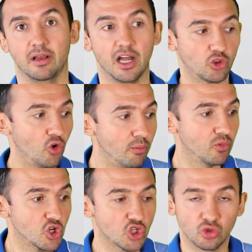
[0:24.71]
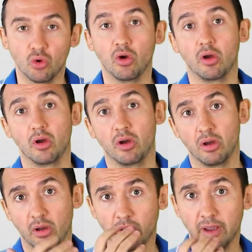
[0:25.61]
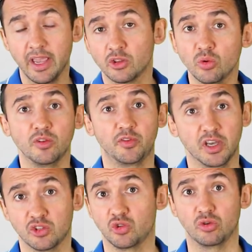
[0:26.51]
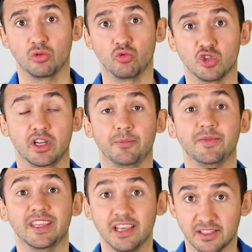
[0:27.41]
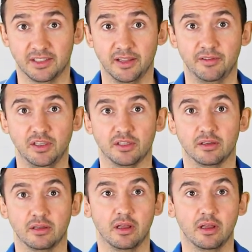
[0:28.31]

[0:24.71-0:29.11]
о том, что э, эту инфекцию уже не остановить.